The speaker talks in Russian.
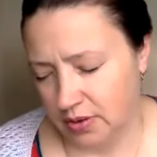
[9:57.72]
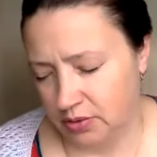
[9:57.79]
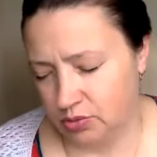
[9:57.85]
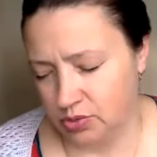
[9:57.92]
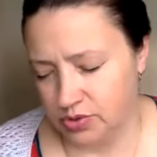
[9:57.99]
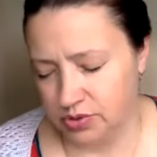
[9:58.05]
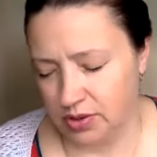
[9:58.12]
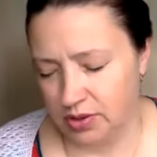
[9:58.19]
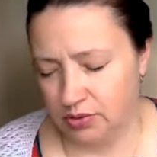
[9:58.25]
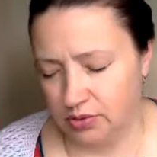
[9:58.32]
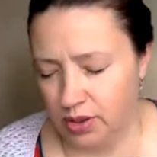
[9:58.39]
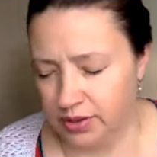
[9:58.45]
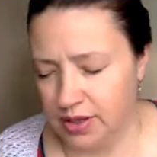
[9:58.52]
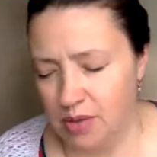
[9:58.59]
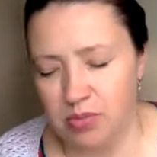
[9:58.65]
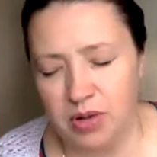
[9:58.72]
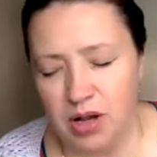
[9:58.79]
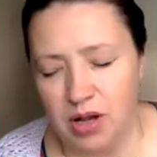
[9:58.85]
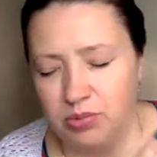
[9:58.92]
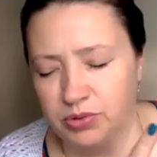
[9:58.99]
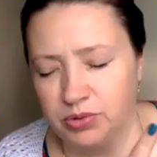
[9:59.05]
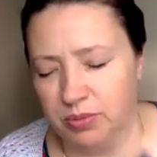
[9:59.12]
То есть, ну, а там
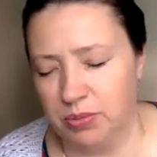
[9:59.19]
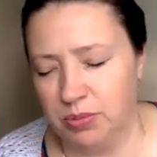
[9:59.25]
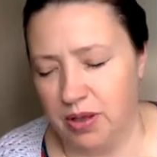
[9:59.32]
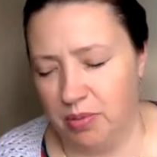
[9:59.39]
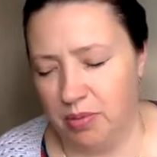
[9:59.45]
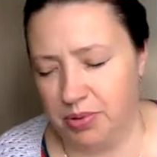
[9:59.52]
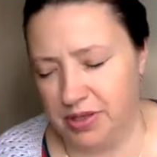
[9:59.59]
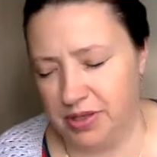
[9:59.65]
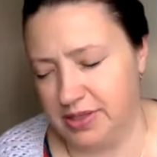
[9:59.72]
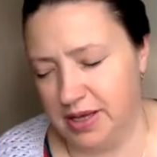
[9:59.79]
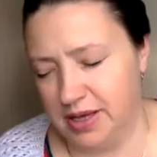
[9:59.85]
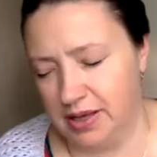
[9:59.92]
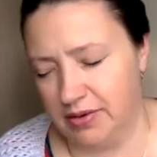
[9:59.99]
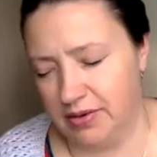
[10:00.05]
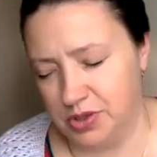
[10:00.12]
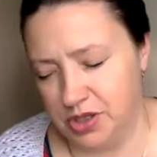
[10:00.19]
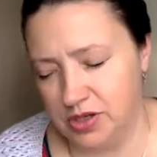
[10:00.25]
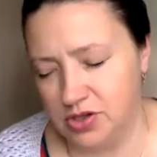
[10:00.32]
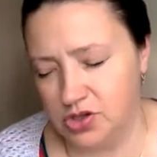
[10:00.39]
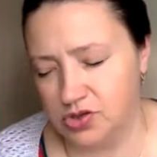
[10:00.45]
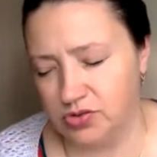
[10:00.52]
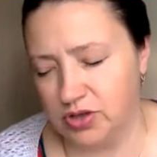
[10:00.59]
как будто бы я про деньги вообще
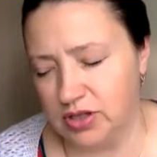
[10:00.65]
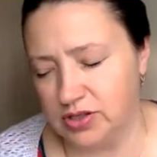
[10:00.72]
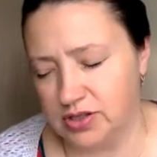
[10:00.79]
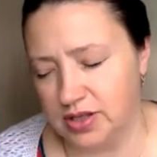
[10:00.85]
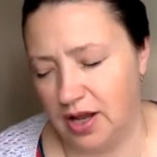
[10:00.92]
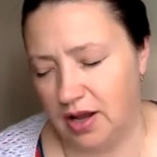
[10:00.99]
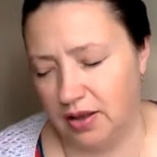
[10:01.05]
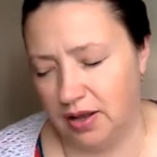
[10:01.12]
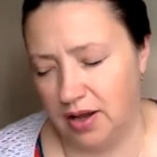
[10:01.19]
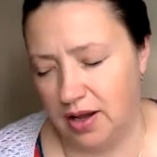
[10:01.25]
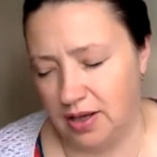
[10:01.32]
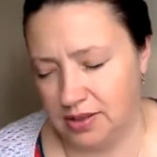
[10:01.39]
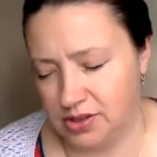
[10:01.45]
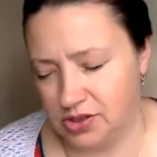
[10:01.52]
ничего не знала, а